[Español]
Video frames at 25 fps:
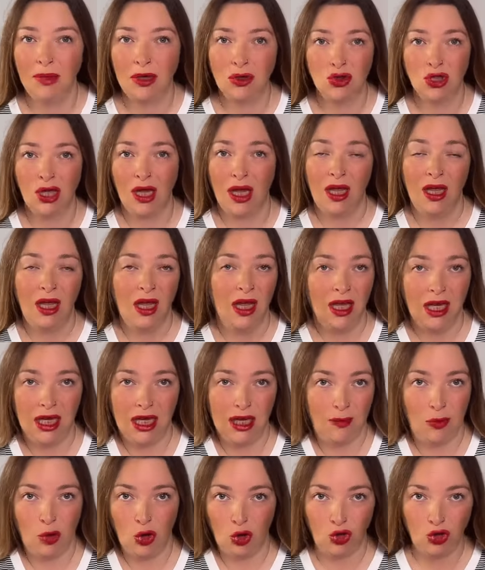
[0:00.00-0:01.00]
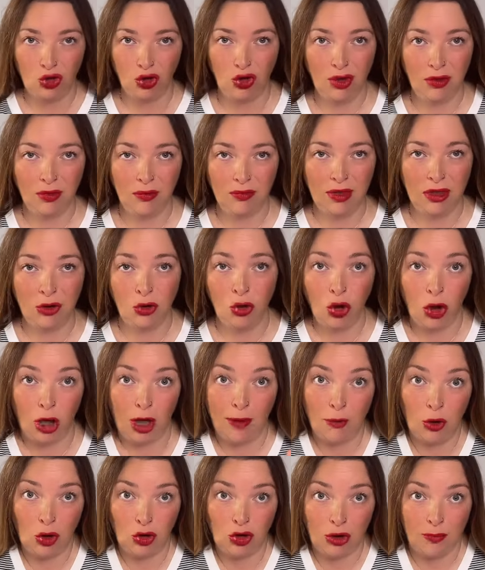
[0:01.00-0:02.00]
O sea, que me lo estoy, no es que
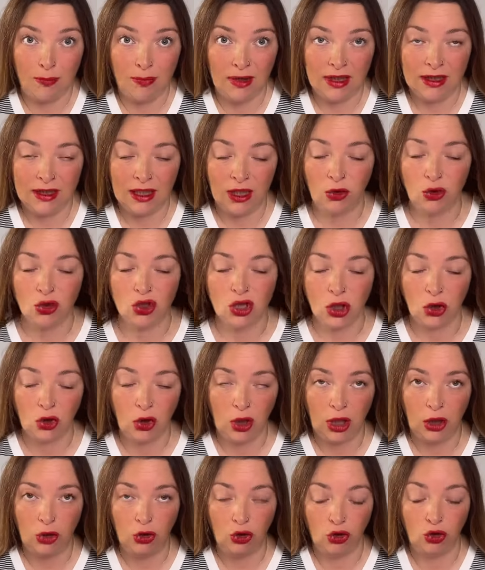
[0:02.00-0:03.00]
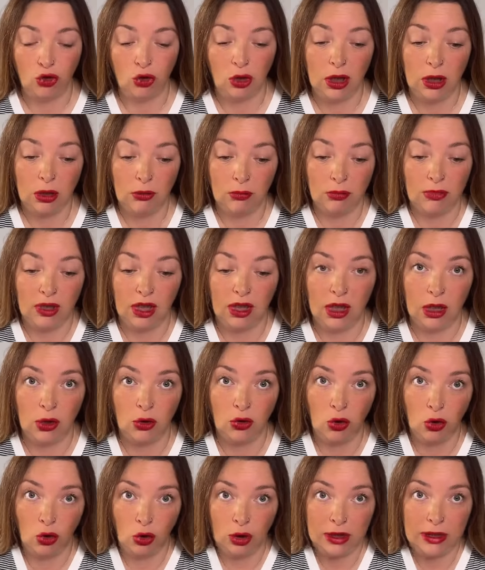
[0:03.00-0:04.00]
me lo estoy inventando, sino que no estoy
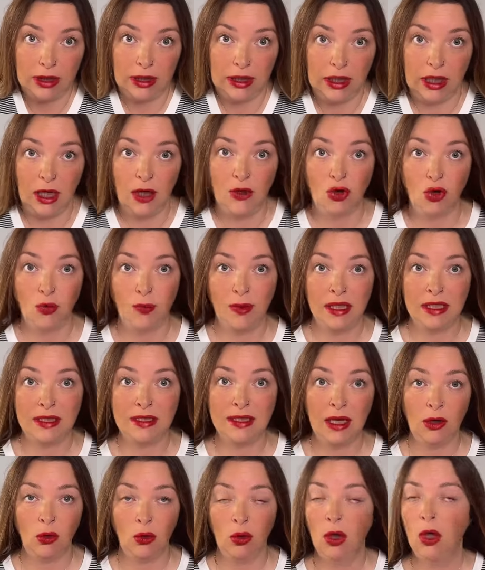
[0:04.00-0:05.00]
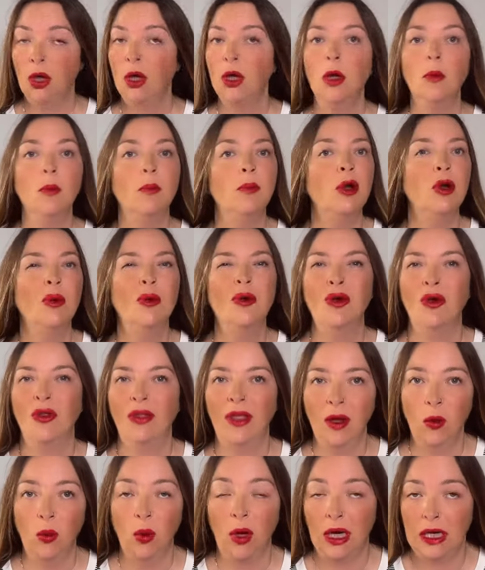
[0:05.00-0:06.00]
diciendo lo que tenía yo pensado. Pero bueno, da
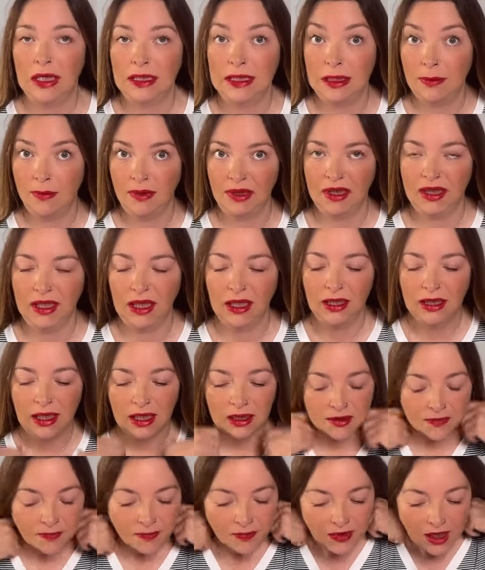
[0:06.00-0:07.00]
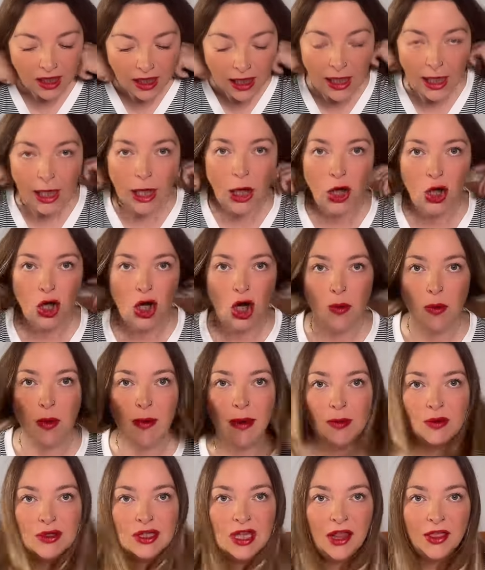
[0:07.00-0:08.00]
igual, así me entendéis. ¿Cómo
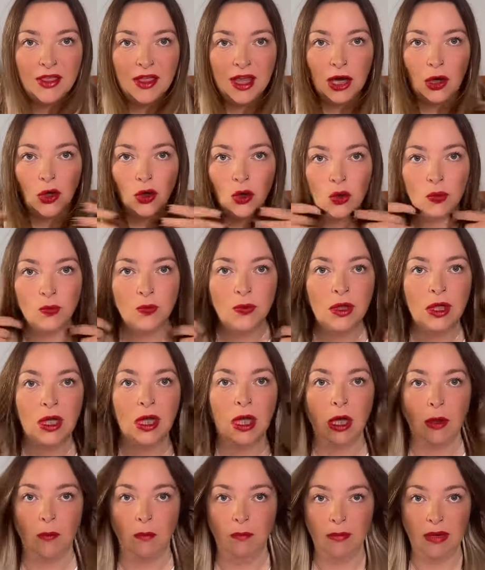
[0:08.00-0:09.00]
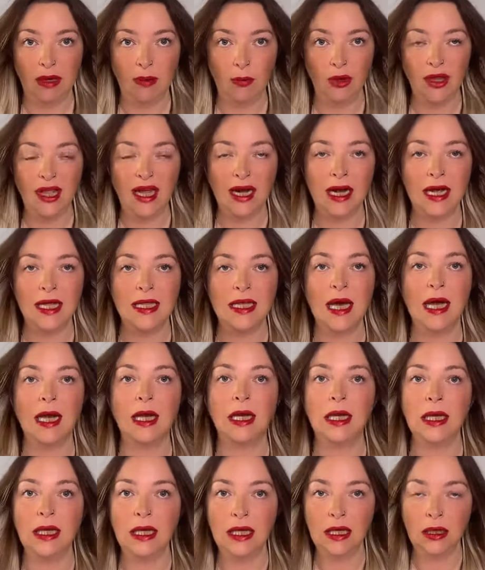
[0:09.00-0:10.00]
vamos a hacerlo? Me voy a callar
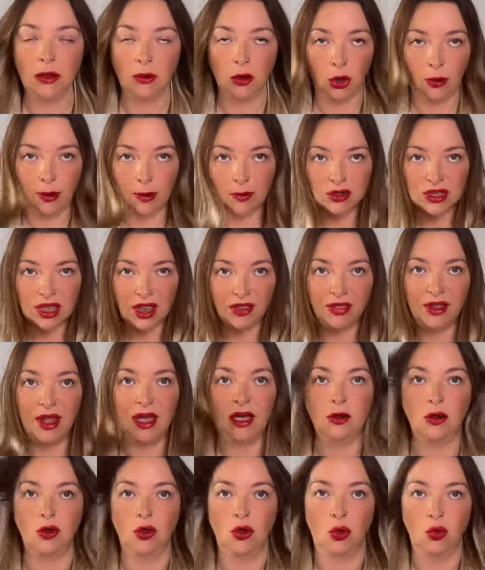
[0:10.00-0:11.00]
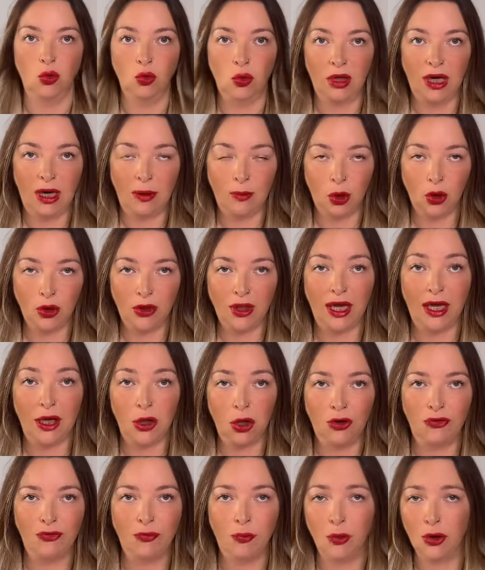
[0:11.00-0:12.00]
y lo vamos a hacer con una voz en
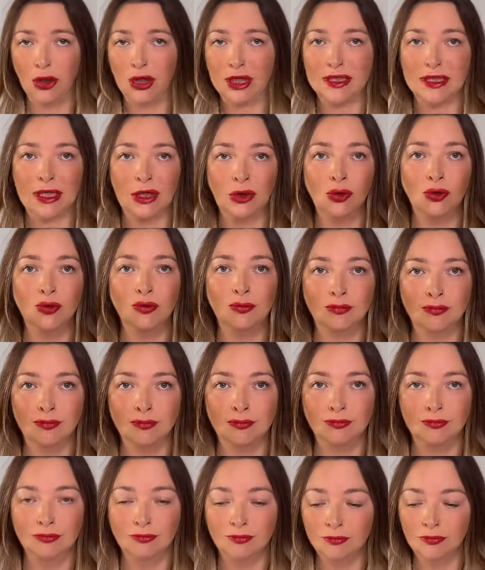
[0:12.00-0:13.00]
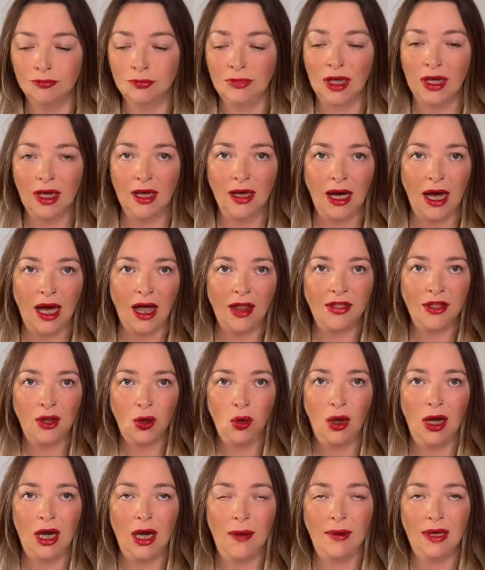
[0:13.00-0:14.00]
off, porque si no, mm, mm, hacerlo
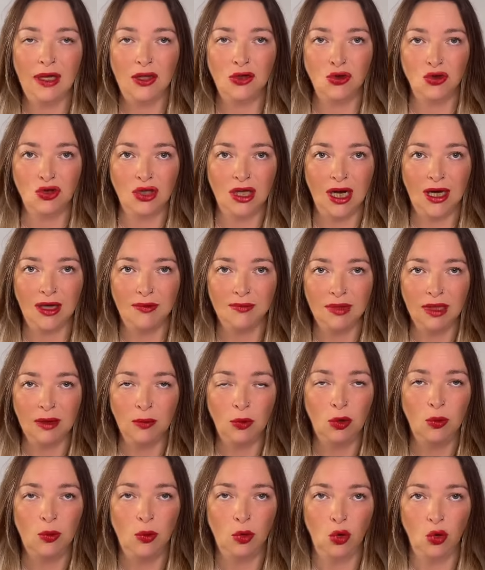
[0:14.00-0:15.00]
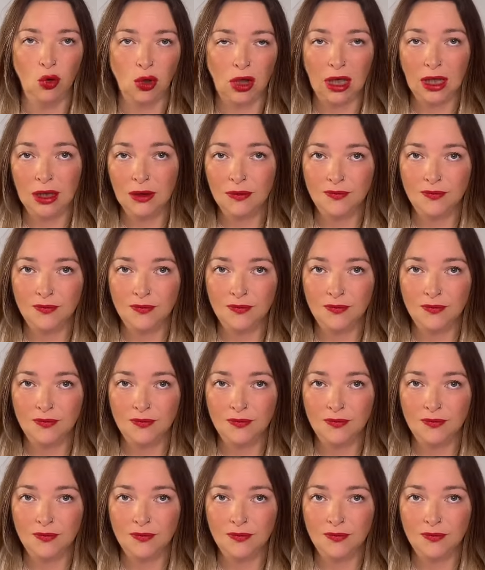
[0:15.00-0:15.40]
a la vez yo ya me vuelvo loca.